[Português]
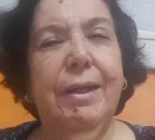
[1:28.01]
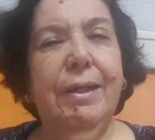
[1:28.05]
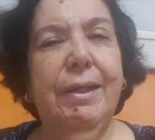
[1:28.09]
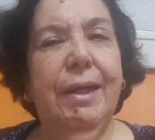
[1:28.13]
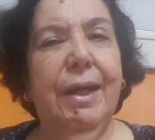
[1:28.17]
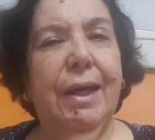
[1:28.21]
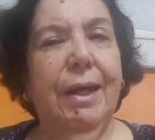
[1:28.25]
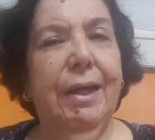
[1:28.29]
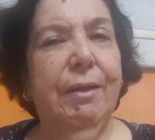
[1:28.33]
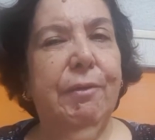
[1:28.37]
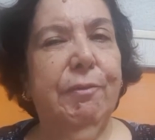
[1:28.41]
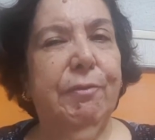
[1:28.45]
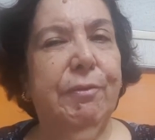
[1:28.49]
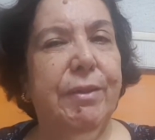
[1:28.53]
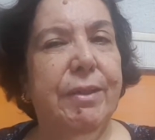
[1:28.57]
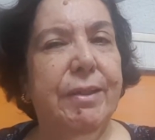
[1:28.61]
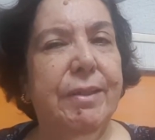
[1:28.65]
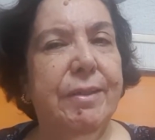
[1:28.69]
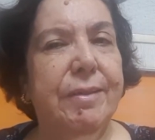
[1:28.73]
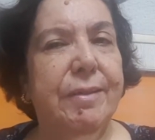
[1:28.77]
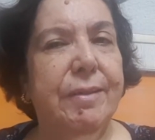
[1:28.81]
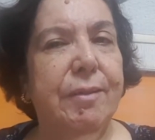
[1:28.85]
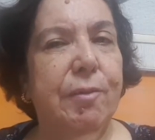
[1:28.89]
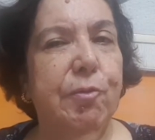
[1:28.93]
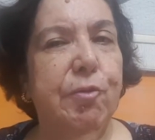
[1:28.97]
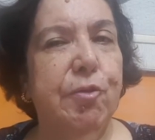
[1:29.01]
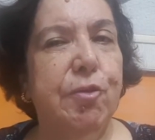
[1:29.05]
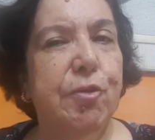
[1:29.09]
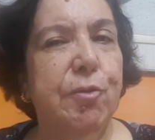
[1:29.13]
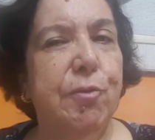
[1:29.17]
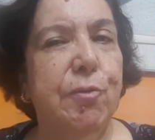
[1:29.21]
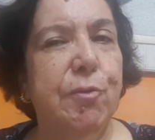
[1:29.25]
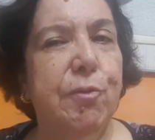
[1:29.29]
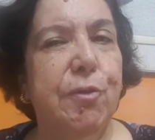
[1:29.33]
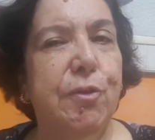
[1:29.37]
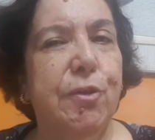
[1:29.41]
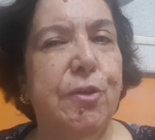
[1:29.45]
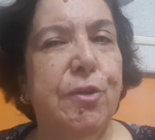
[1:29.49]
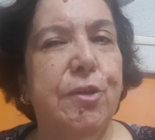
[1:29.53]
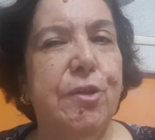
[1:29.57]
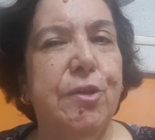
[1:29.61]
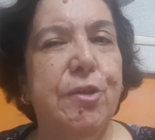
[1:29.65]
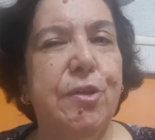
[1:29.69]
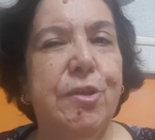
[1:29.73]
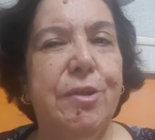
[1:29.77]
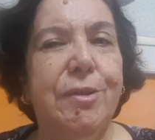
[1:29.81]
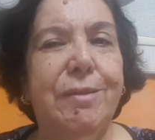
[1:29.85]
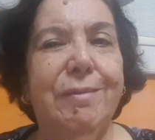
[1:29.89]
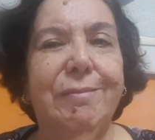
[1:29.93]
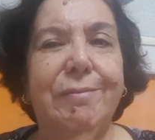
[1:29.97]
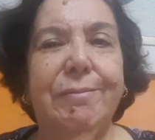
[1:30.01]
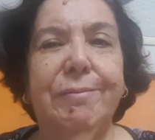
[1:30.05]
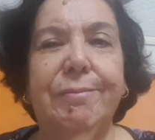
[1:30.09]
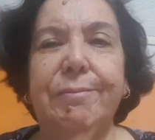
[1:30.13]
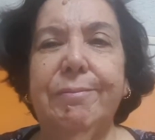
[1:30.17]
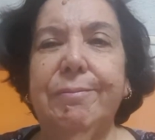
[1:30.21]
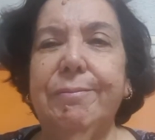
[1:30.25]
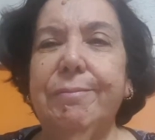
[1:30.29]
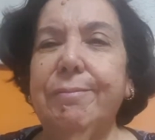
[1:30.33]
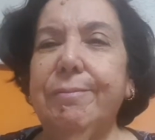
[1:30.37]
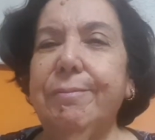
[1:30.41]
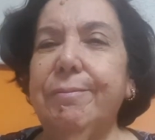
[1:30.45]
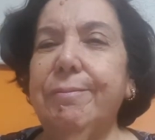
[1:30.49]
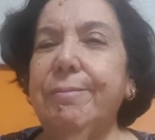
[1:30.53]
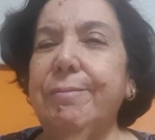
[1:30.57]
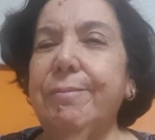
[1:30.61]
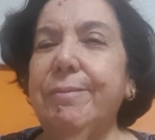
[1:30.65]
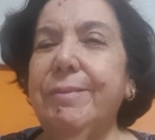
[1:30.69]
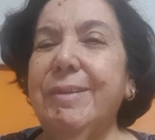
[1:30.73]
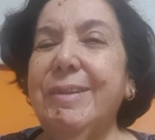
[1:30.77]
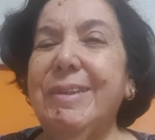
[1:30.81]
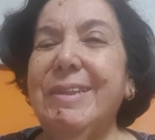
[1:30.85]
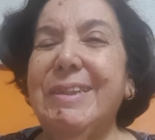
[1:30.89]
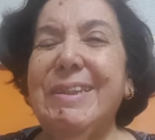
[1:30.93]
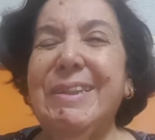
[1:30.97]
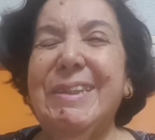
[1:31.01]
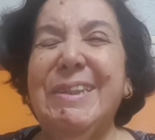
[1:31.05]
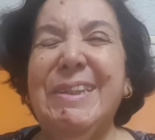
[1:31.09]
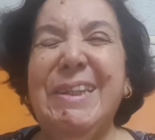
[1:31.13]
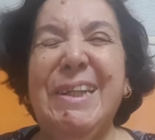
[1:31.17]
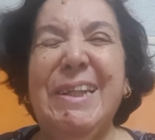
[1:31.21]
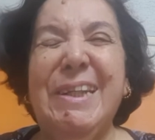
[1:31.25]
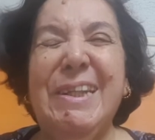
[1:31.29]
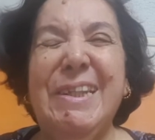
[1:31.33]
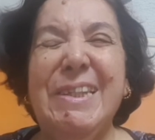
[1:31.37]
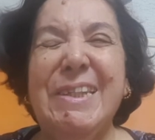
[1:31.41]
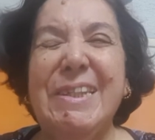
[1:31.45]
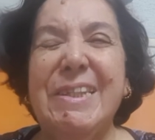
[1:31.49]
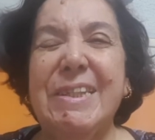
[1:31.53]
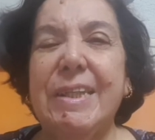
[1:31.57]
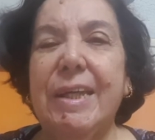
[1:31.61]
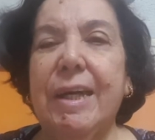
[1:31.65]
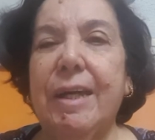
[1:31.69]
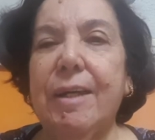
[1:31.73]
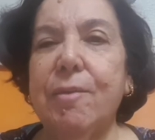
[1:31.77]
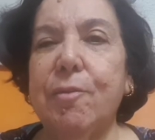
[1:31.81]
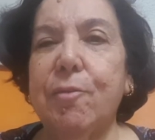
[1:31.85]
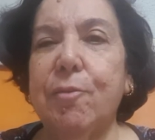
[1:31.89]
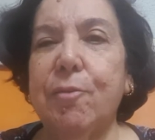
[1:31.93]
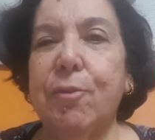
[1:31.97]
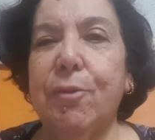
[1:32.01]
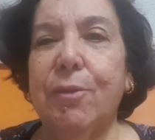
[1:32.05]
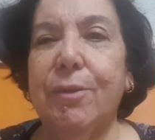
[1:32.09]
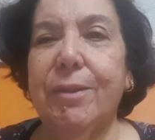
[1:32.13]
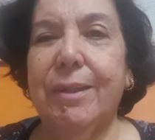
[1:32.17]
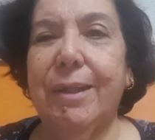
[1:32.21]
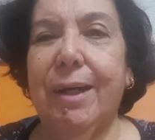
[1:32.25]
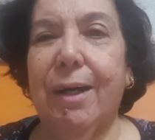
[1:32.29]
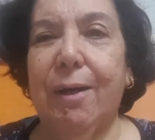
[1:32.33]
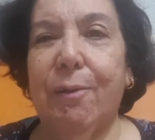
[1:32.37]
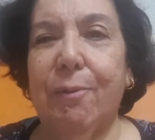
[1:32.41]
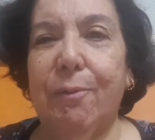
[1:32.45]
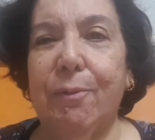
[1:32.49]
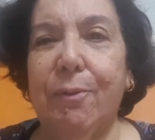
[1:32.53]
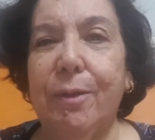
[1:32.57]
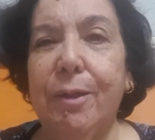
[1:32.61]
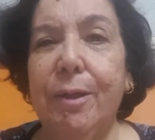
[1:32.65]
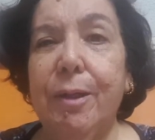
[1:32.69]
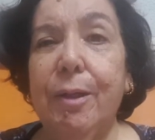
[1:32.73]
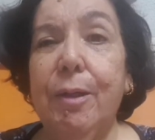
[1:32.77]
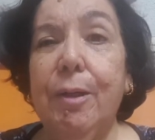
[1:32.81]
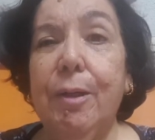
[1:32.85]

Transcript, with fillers: E a reflexão de hoje, hum, sensacional!